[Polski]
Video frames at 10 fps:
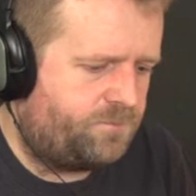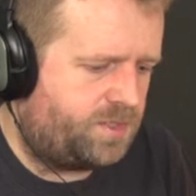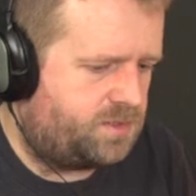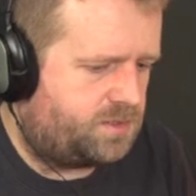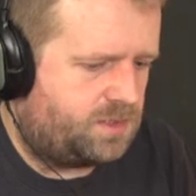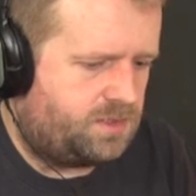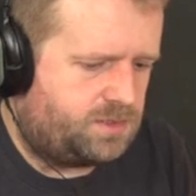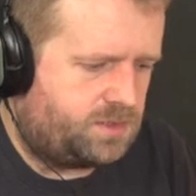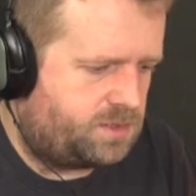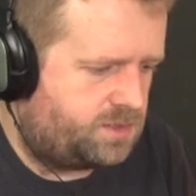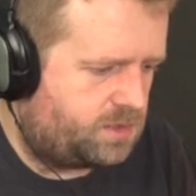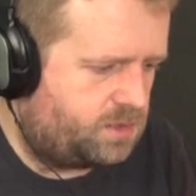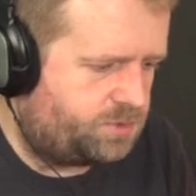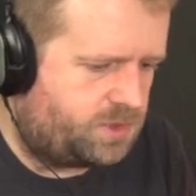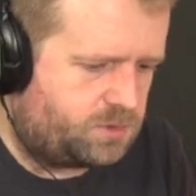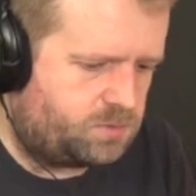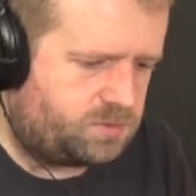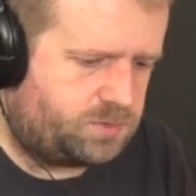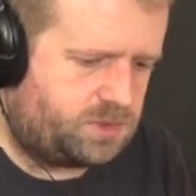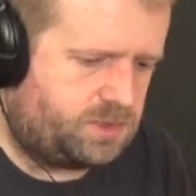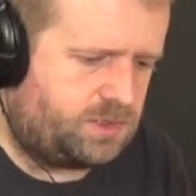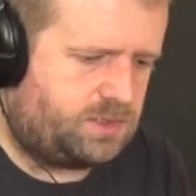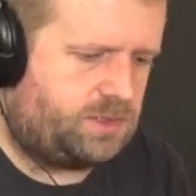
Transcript: Więc e, nie chcecie stracić przyjaciół, to może jednak,